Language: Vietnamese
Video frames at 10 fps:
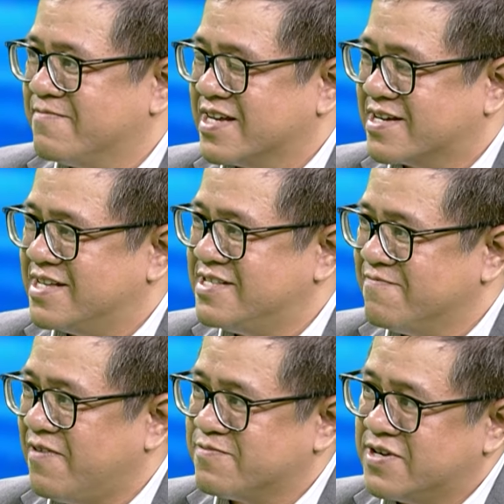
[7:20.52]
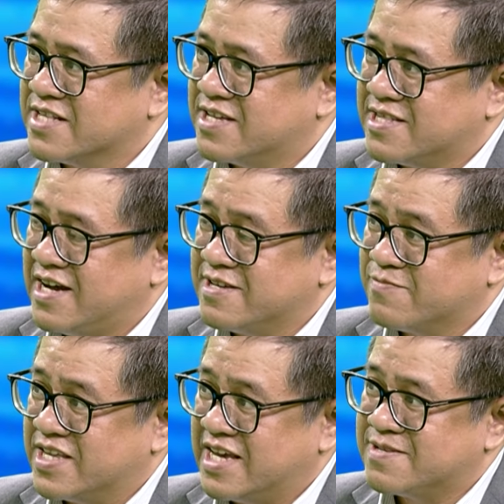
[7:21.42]
về cái triển vọng của nền kinh tế trong
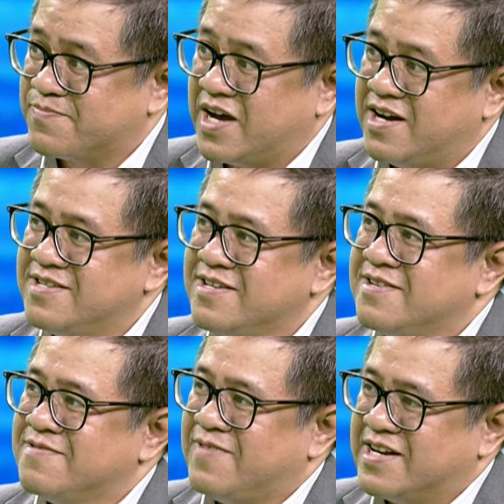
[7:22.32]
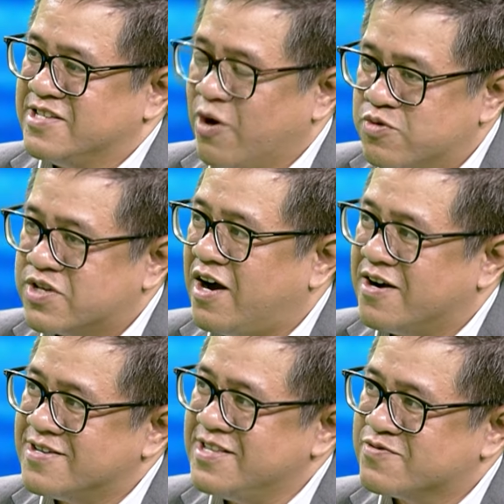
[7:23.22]
thời gian sắp tới và dù cho họ
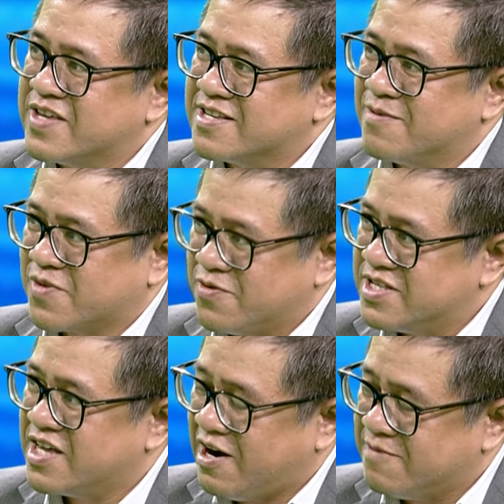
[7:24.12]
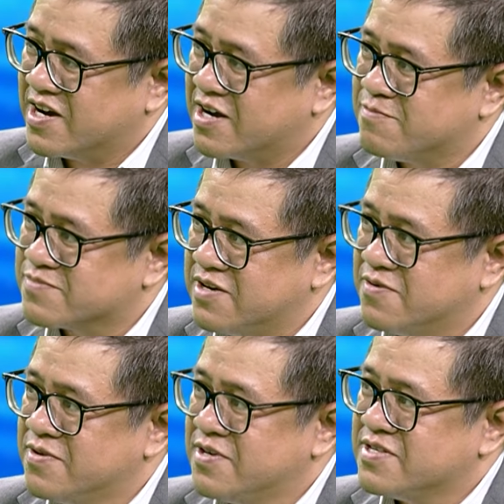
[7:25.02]
có nhiều tiền trong túi thì họ vẫn không tiêu
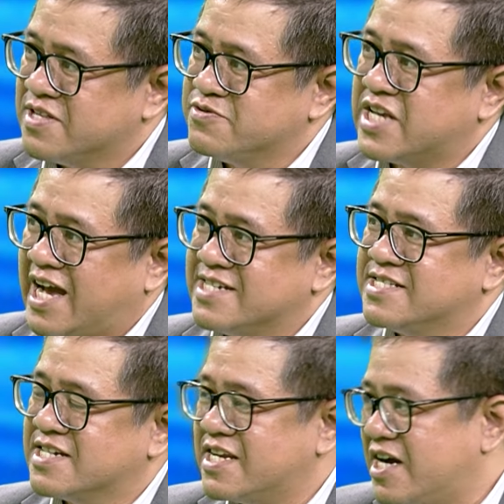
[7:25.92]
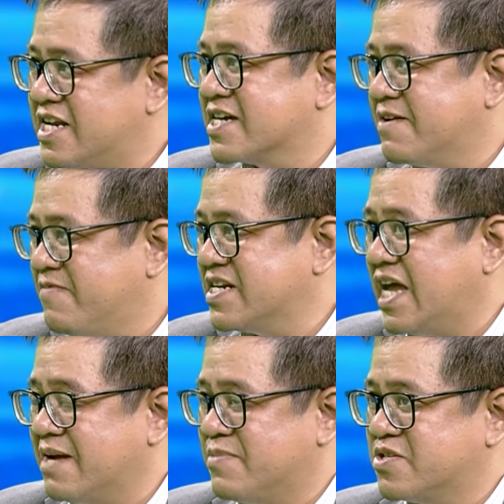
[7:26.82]
tiêu xài thì cái đó là cái vấn
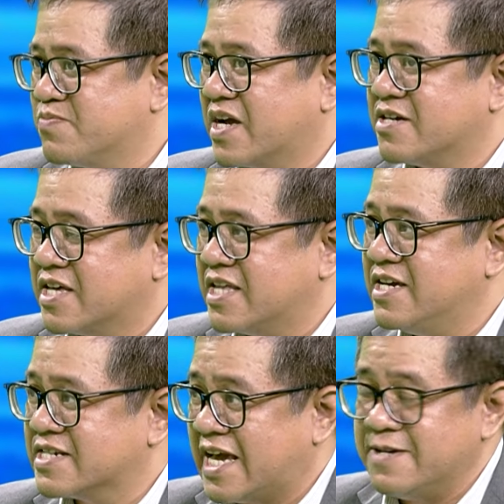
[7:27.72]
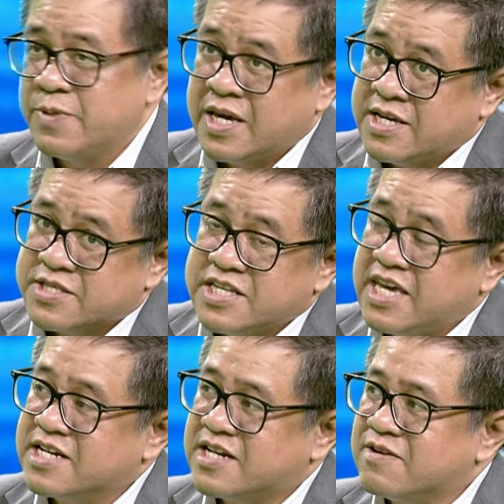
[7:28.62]
đề mà chúng ta có thể thấy hiện nay tuy
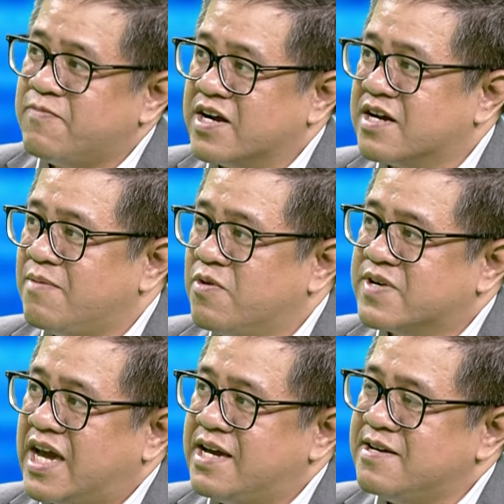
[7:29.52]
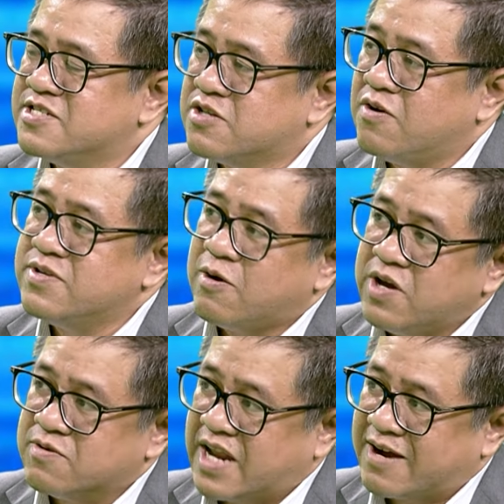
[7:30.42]
nhiên nó vẫn có một cái số dấu
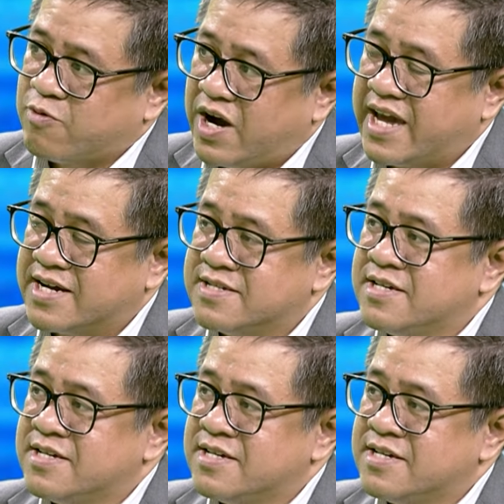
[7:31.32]
hiệu lạc quan